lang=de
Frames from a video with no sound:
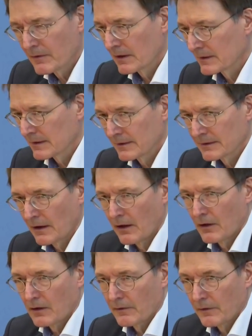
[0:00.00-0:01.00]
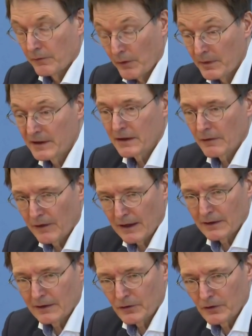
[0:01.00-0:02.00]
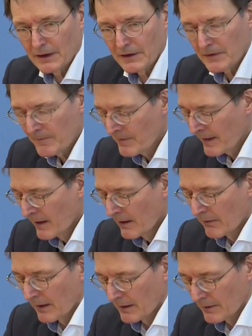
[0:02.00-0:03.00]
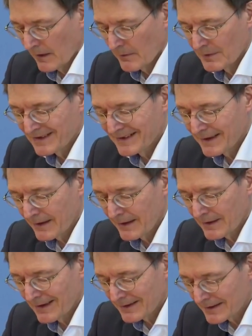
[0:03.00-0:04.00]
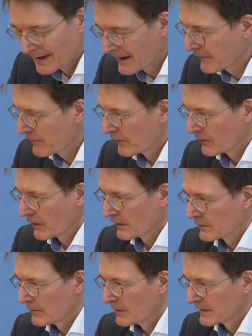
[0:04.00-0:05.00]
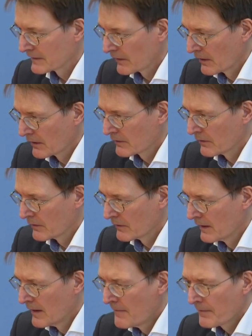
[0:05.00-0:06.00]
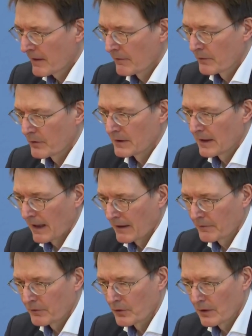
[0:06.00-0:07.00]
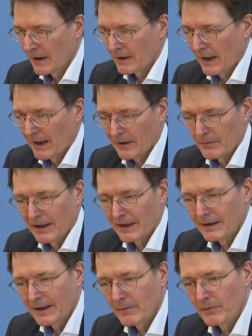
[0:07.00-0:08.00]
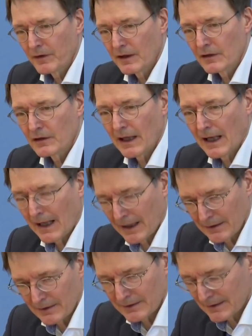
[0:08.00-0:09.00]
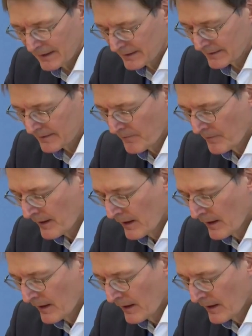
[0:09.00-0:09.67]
Das ist auch für mich der Fall natürlich, weil ich habe mich sehr intensiv und aus Überzeugung für die Einführung einer allgemeinen Impfpflicht eingesetzt.